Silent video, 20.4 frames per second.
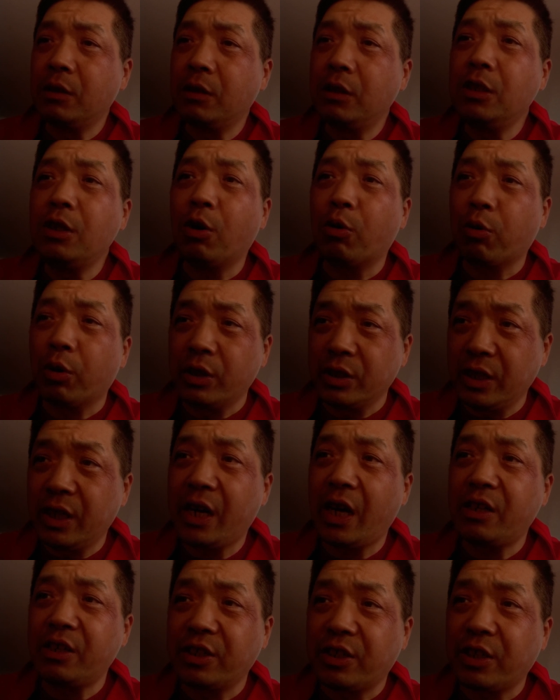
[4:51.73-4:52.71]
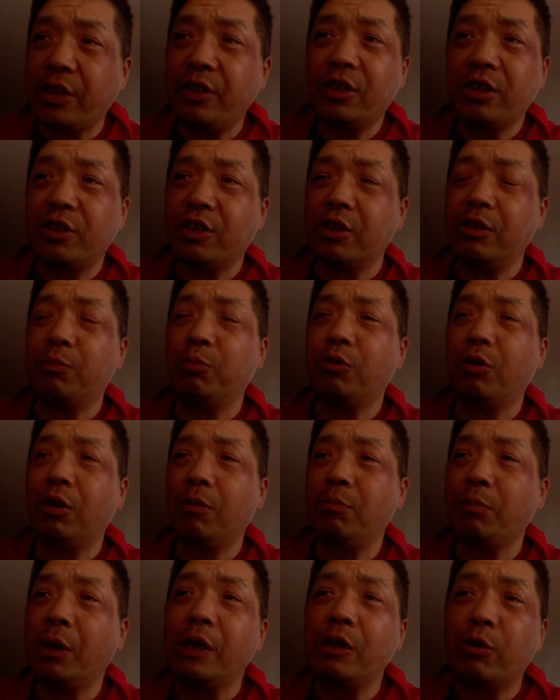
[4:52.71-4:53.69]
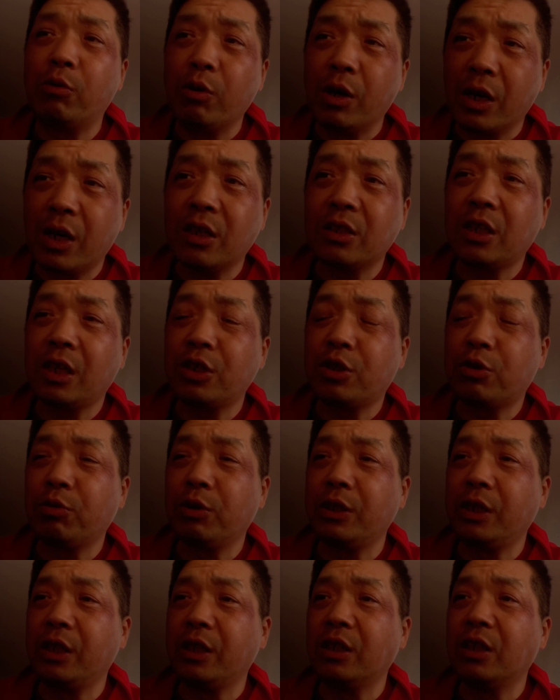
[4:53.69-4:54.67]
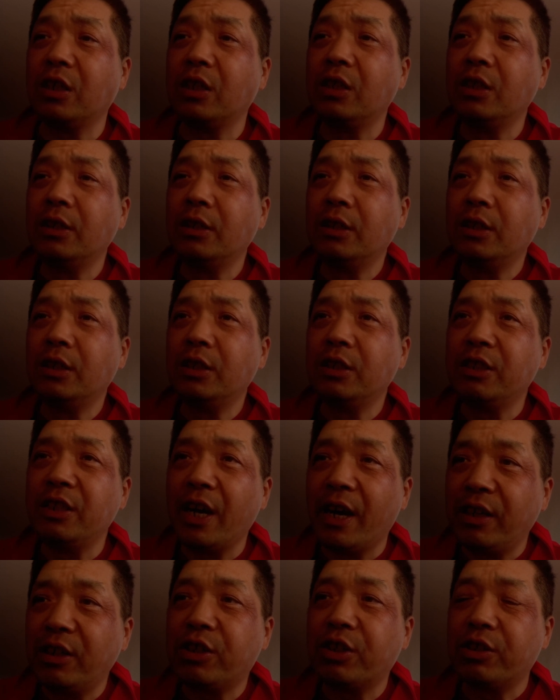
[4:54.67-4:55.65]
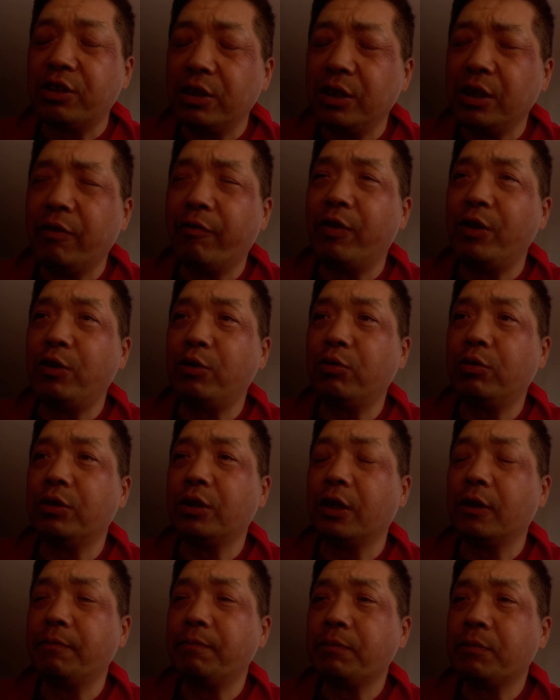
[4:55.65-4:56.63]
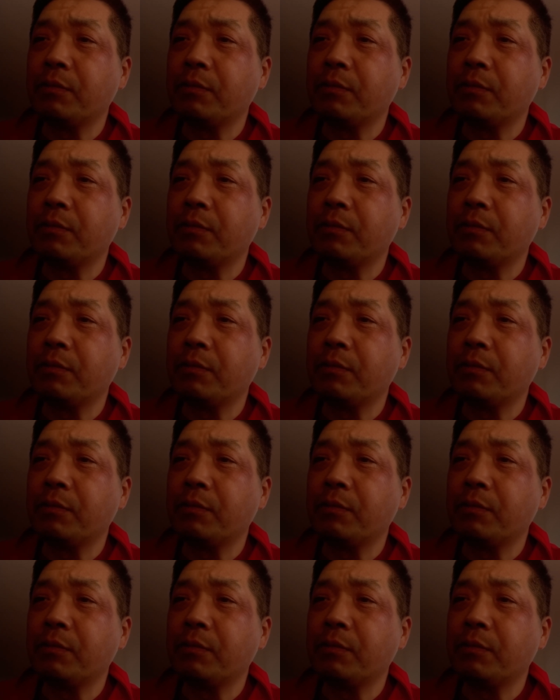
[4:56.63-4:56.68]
那会儿应该是真的直播，没有我刚才说那个延迟一分钟的。